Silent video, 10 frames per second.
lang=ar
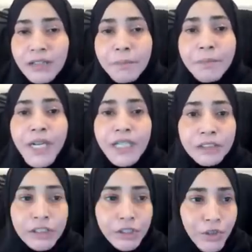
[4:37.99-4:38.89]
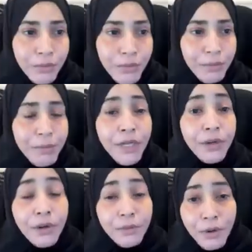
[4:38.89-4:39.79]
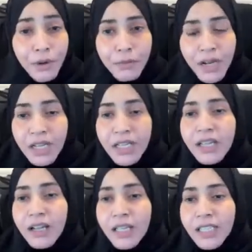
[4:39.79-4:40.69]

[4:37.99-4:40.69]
ربي يعطيكم ربي يكرمكم حقيقة